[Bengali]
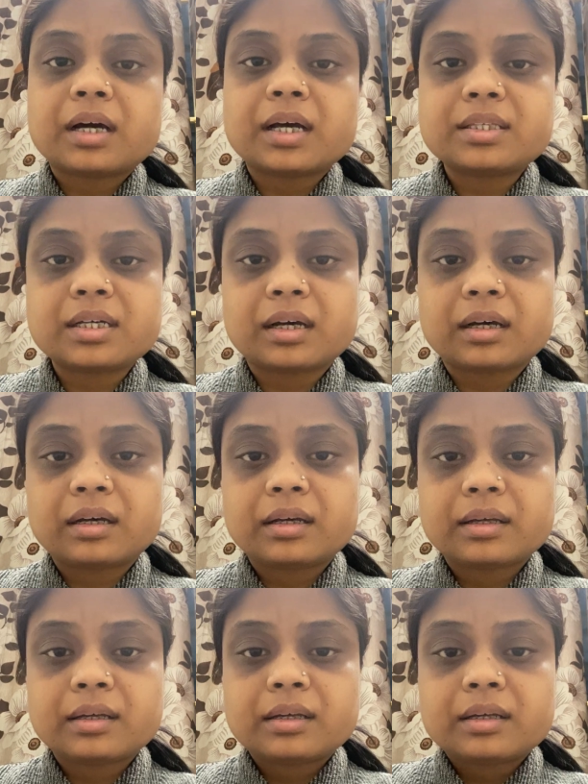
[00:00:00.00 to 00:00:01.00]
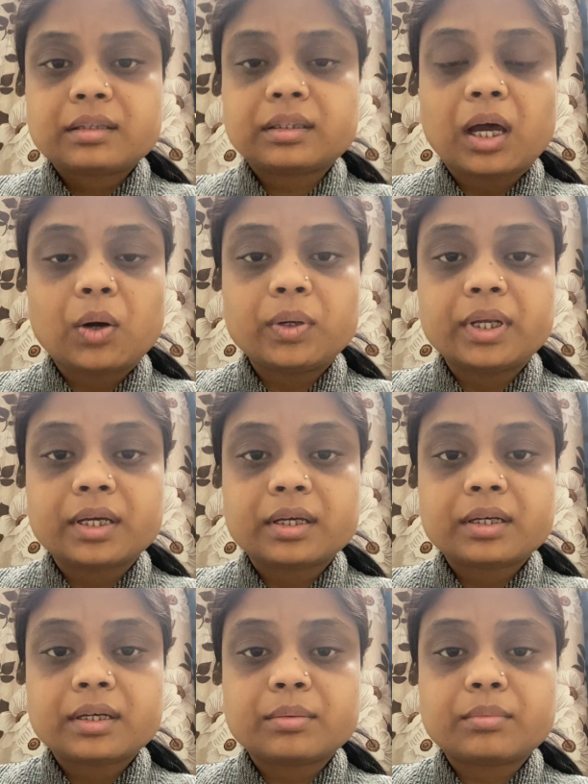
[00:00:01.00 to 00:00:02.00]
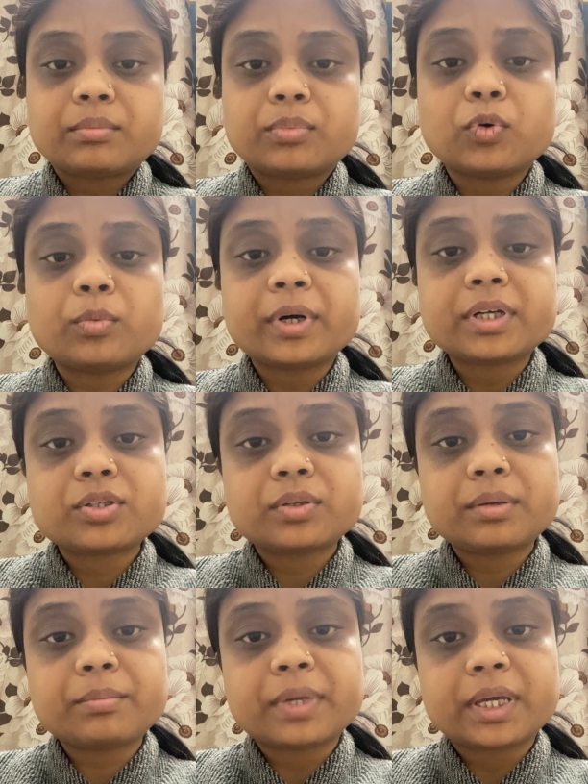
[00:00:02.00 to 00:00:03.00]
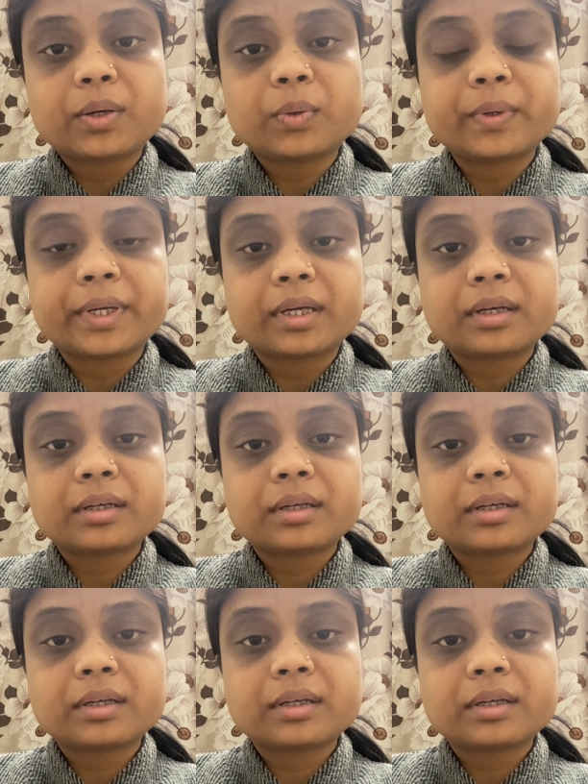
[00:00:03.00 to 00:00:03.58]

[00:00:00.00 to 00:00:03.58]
আচ্ছা তাহলে বৌমা যদি মেয়ে হয়ে